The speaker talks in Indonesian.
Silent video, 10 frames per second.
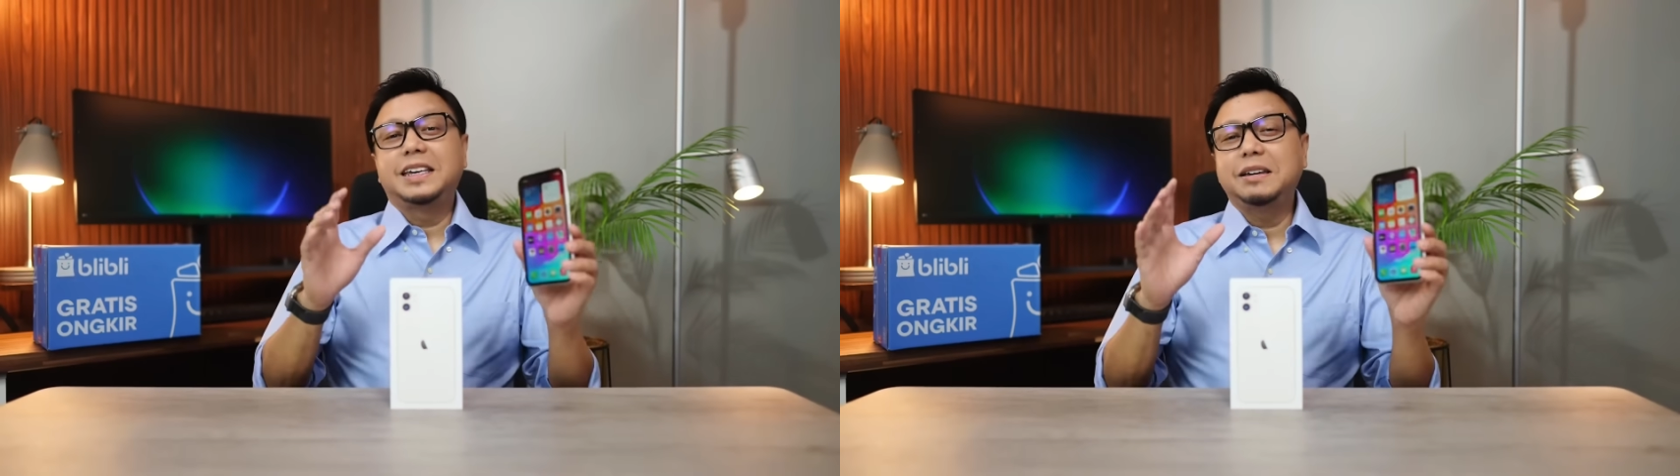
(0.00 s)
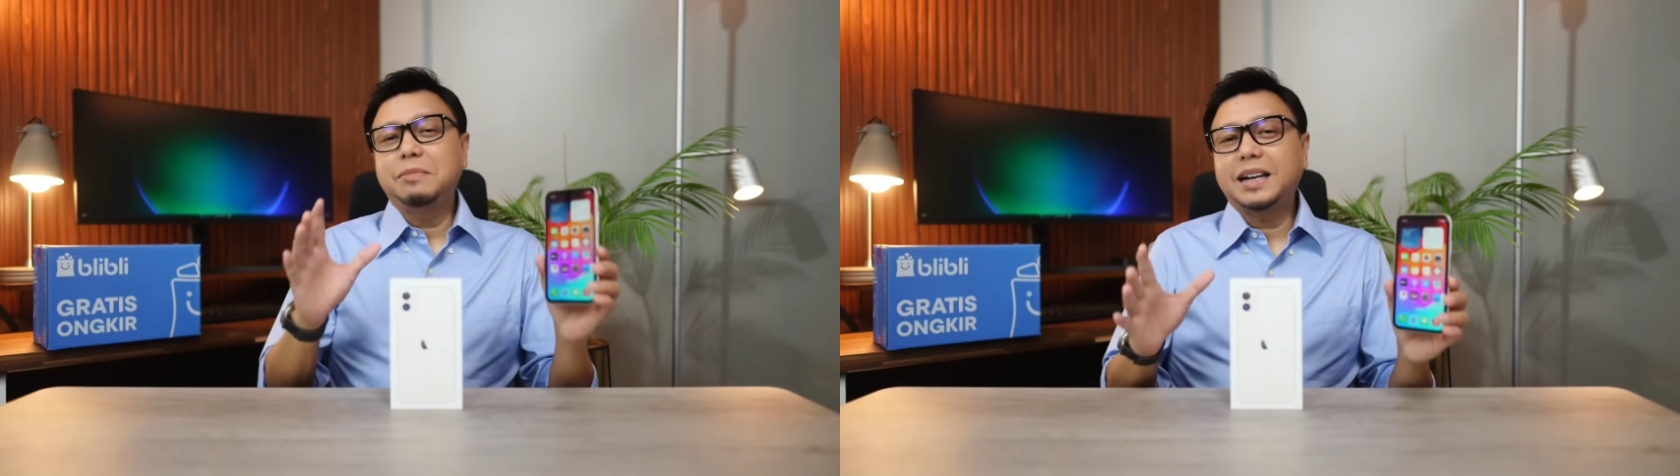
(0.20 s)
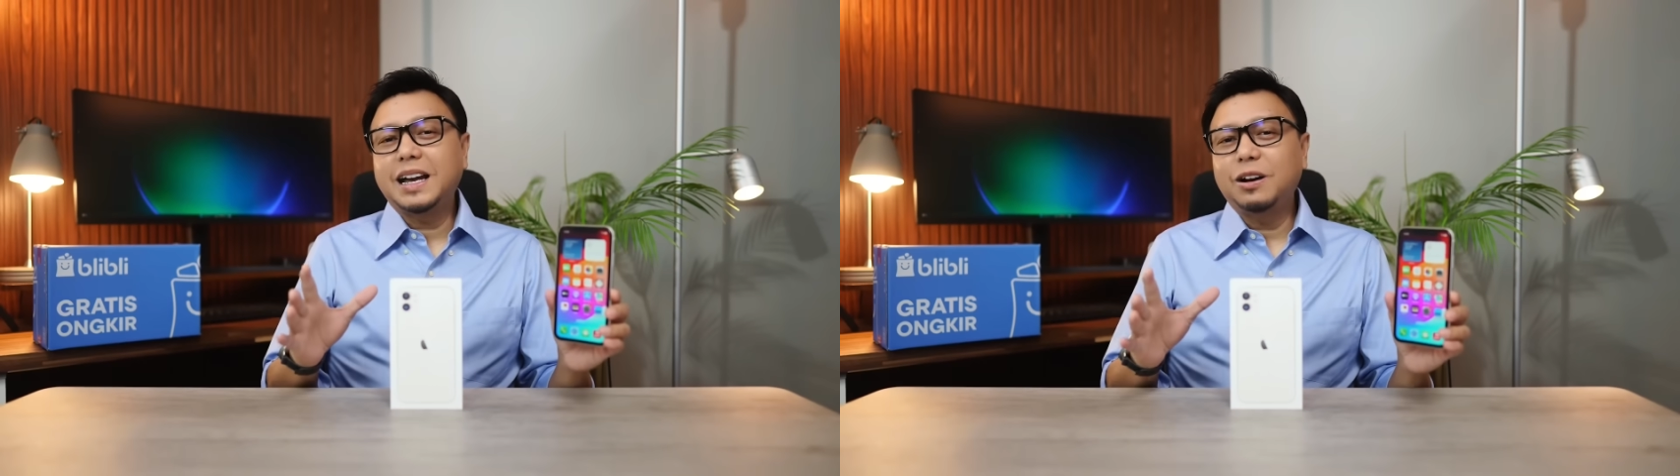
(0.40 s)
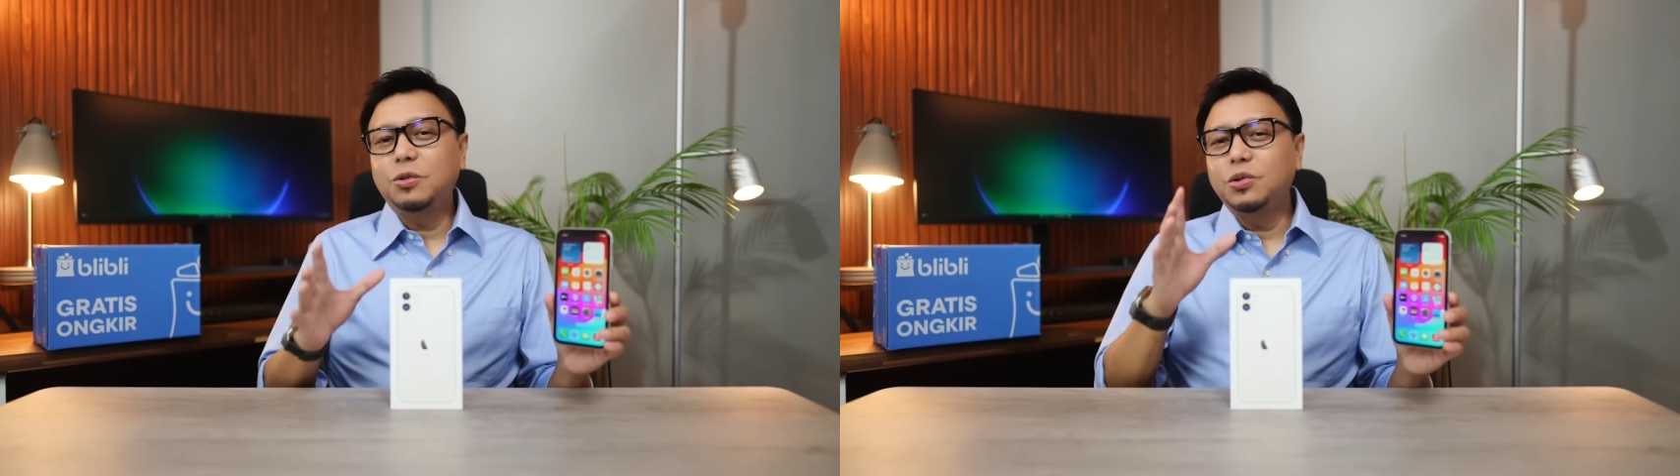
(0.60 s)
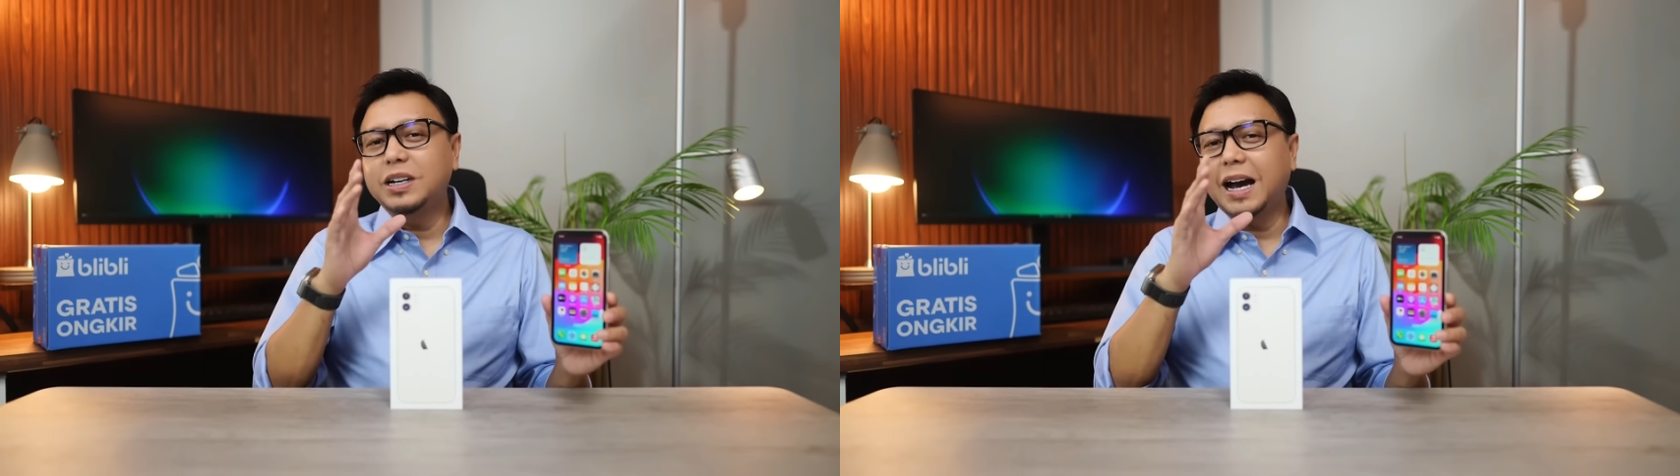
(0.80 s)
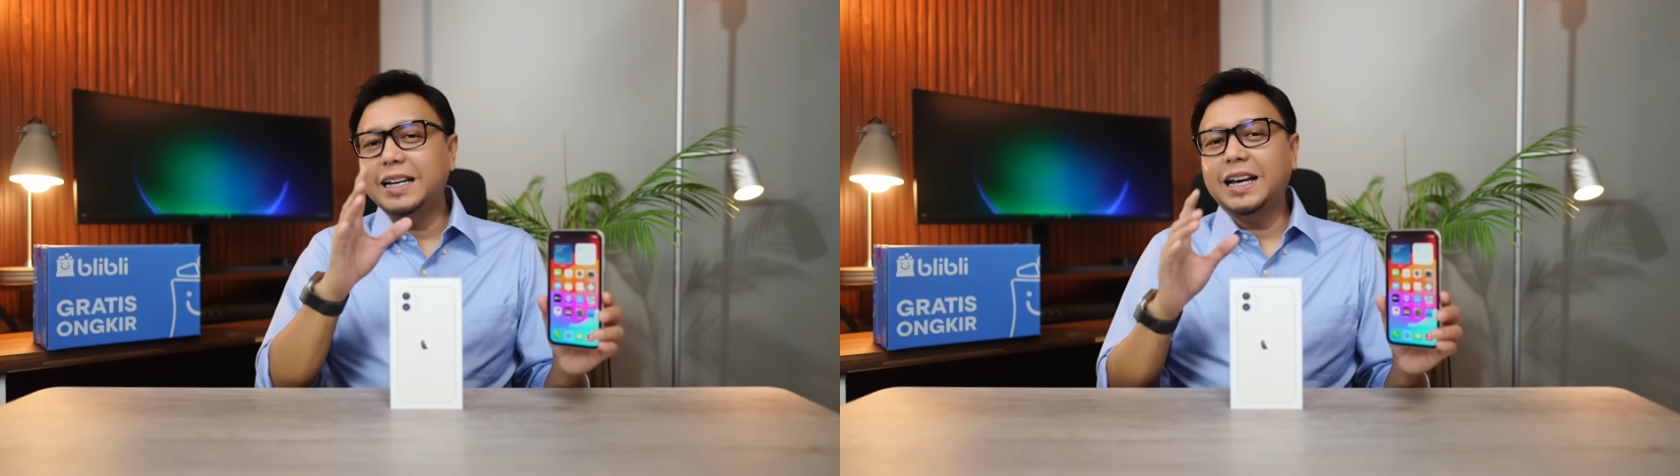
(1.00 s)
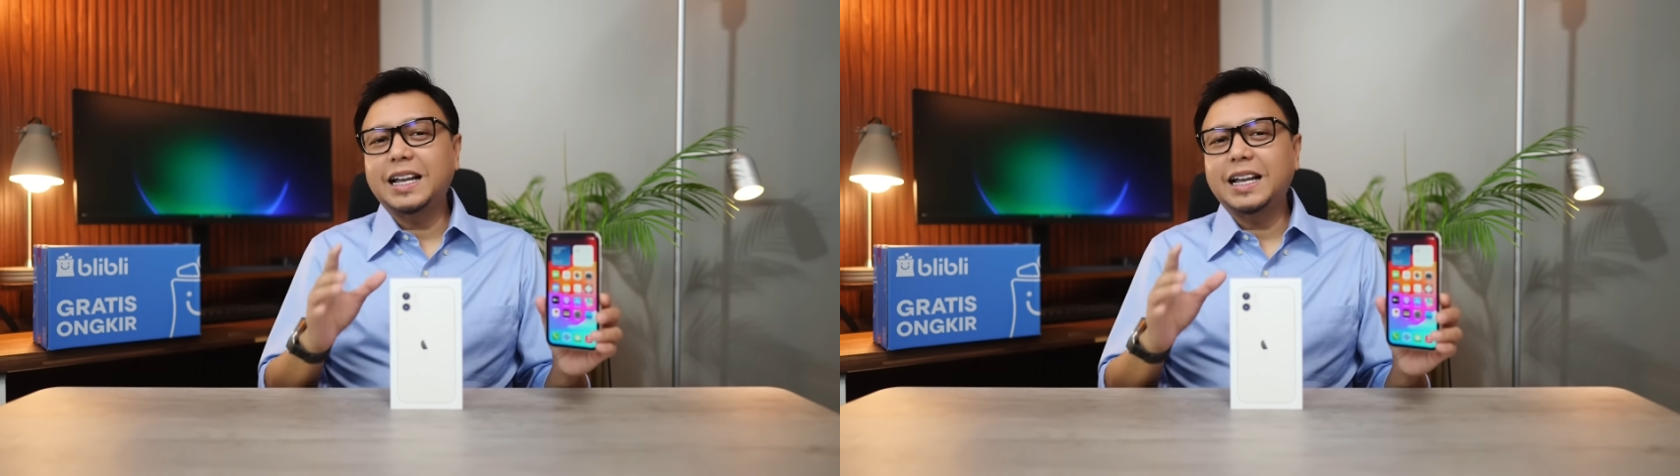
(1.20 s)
Gimana? Udah ada